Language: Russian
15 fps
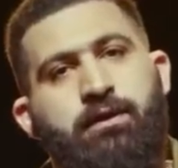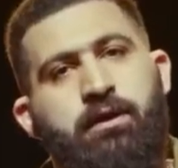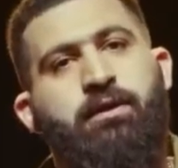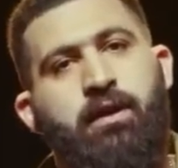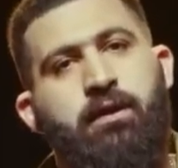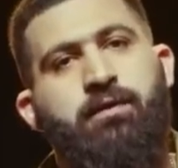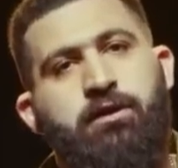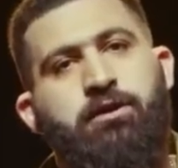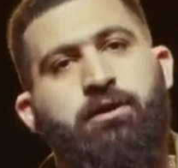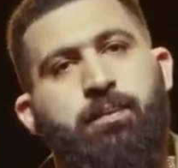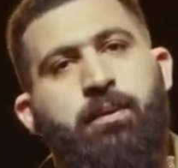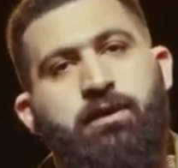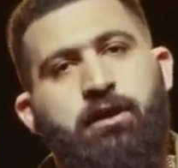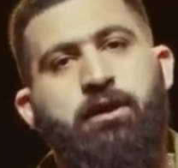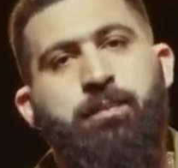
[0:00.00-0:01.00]
ты когда так
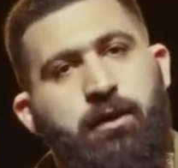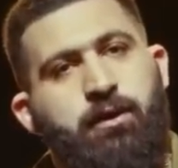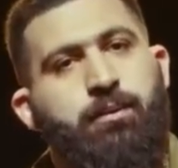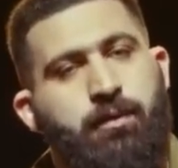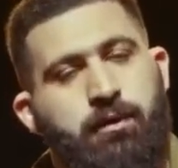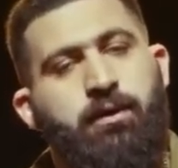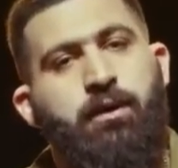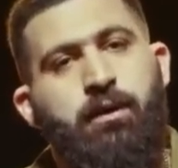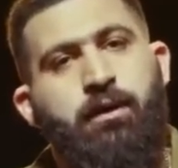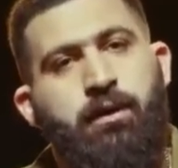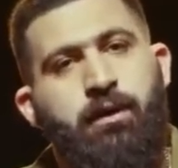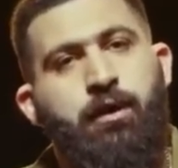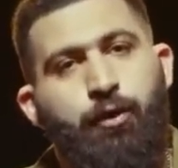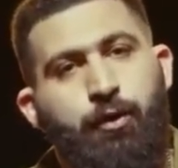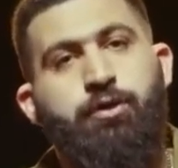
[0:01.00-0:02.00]
выступаешь, ты не подумал?
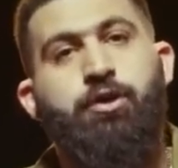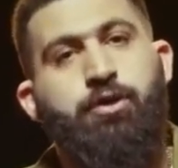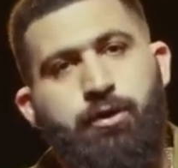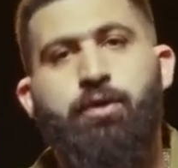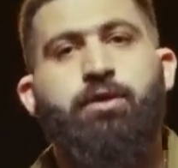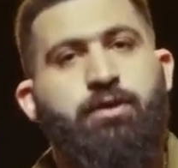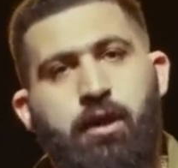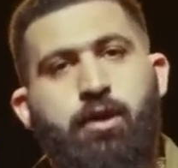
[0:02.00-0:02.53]
Люди что